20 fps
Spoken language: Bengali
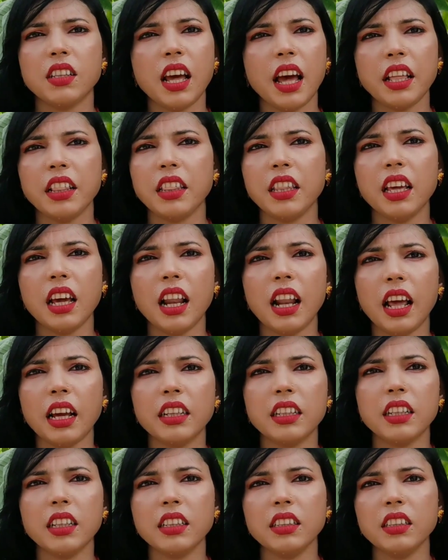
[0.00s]
সাইড দেওয়া
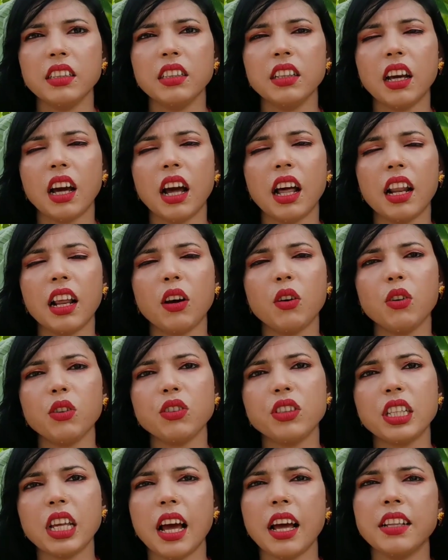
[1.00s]
লাগে নেই আর
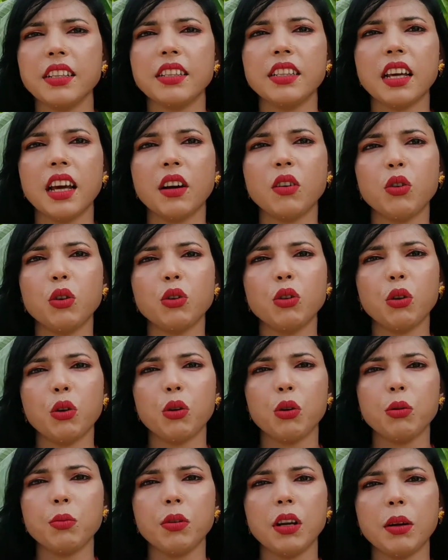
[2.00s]
এখন সাইড যা কত
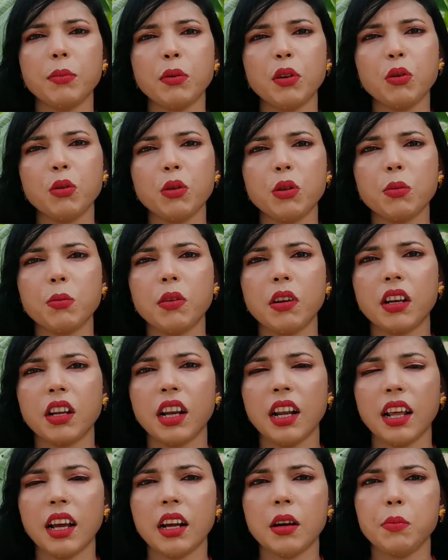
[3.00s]
রকমের আবার উল্টো
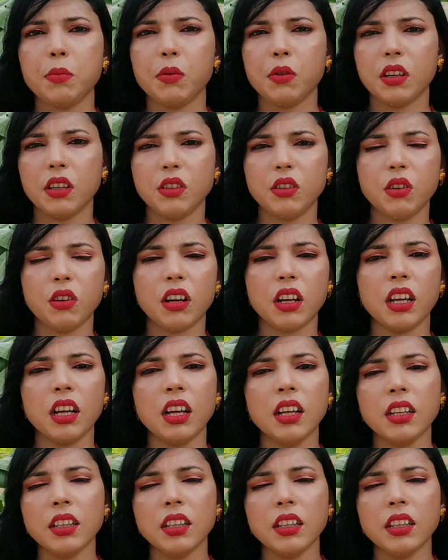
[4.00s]
পাল্টা লেখাপড়া ধরে